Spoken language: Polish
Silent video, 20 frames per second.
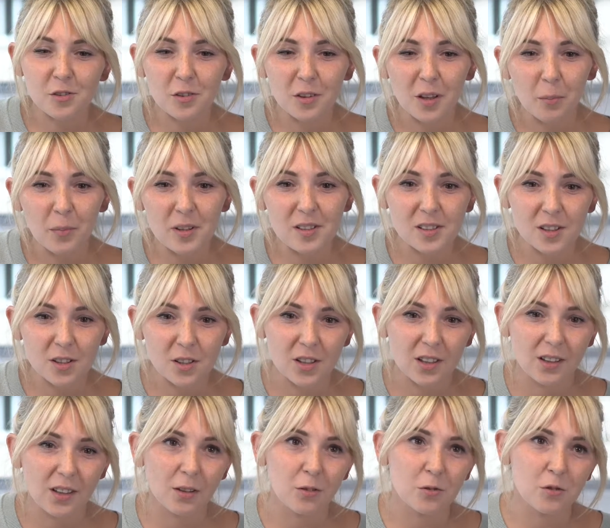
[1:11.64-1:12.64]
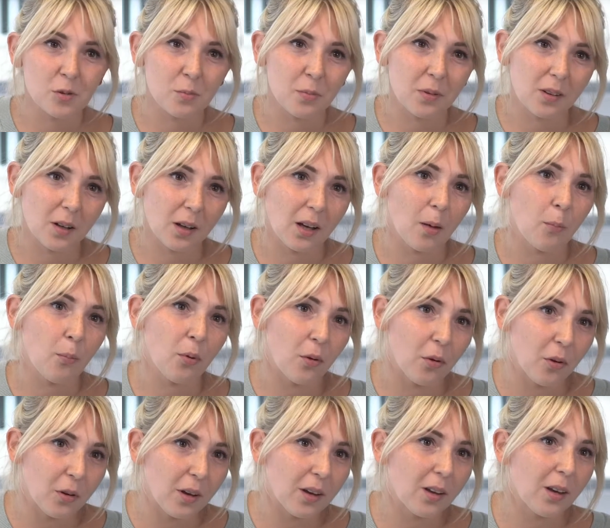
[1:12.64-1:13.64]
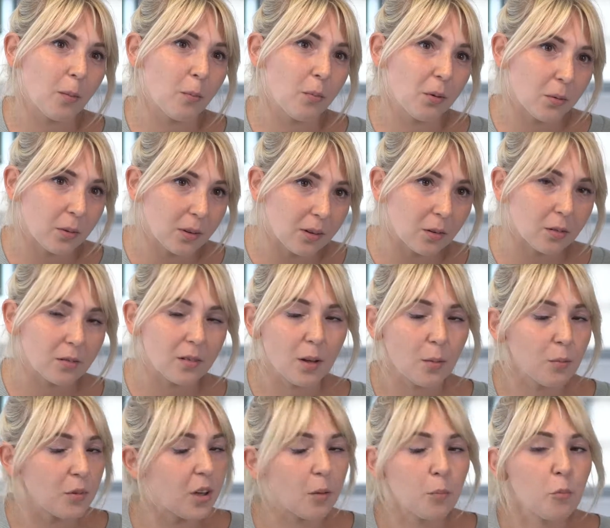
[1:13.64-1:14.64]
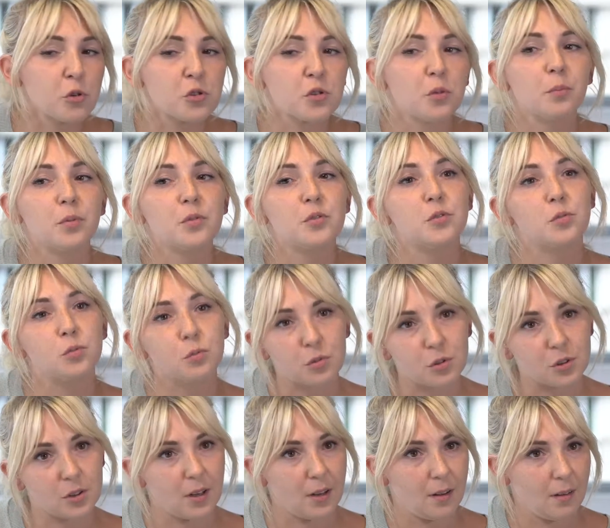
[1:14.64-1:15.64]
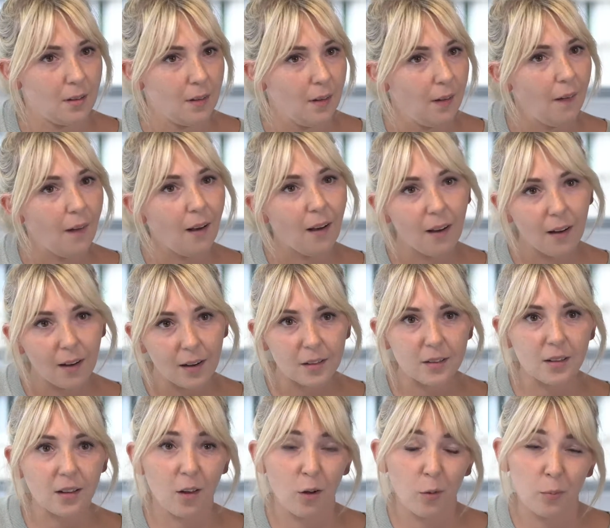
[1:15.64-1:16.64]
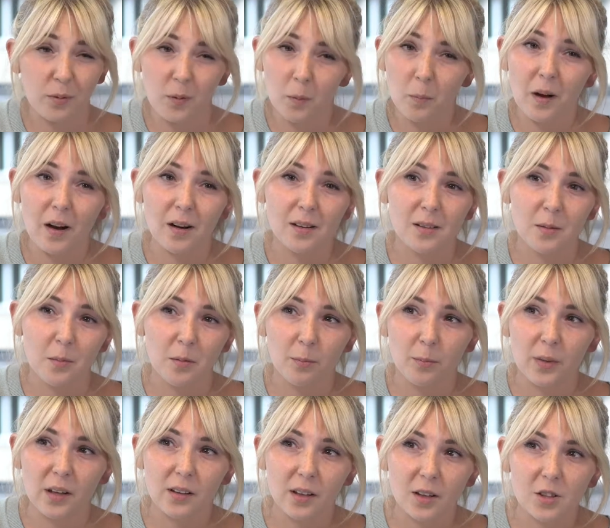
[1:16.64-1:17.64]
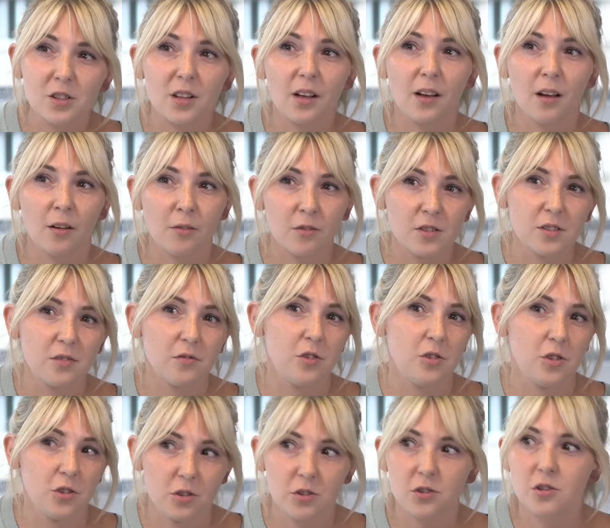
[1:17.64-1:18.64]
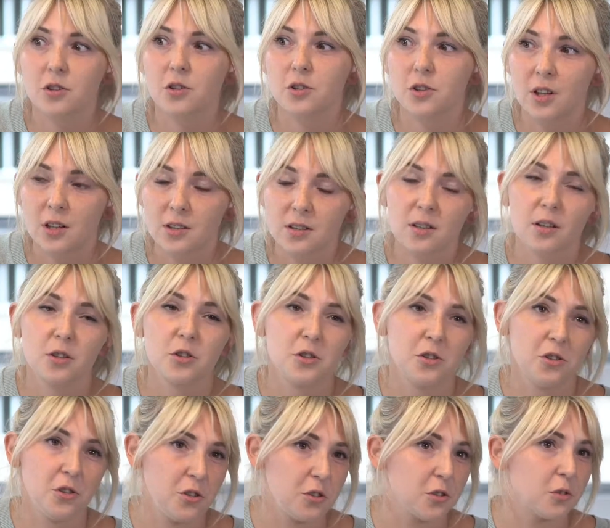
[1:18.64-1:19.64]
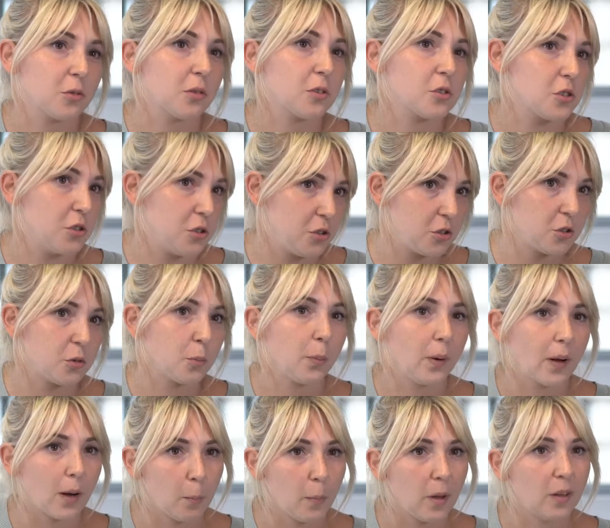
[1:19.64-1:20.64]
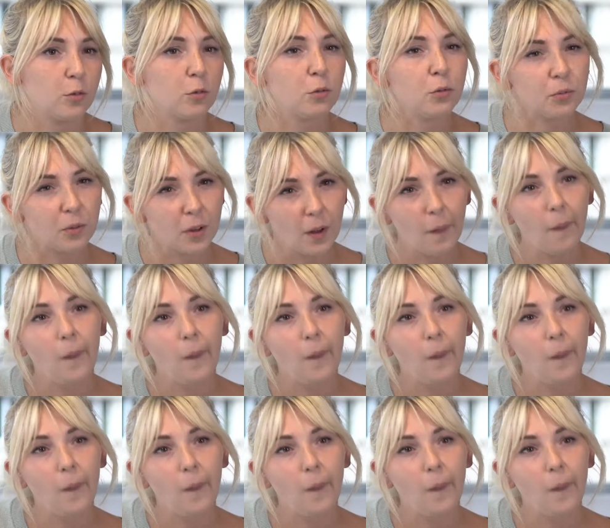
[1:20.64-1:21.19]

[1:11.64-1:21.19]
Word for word: no nie ma znaczenia, no żeby takie pokoiki były, no nie, nie muszą być duże, ale taki optymalny metraż, tak jak widzę w dzisiejszych czasach, 60-60 parę metrów,